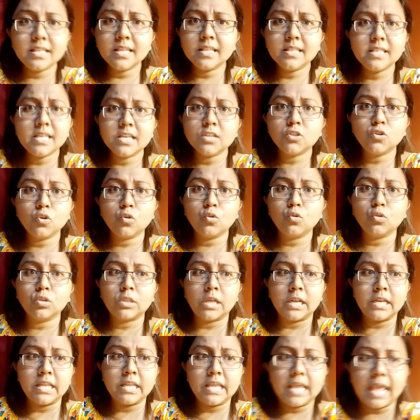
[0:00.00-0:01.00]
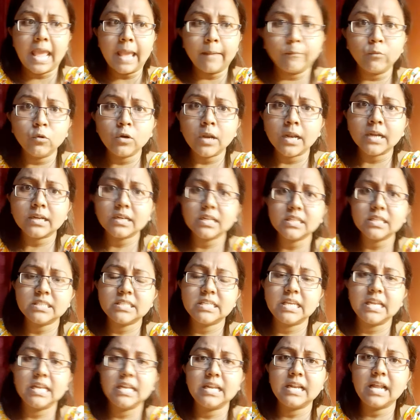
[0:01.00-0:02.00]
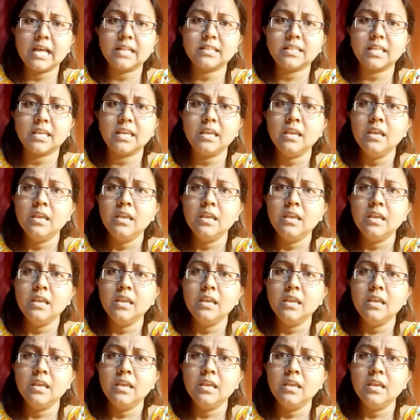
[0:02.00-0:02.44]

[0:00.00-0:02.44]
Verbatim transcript: দিক দিয়ে যোগ্যতা নেই এমন একটা ছেলের হাতে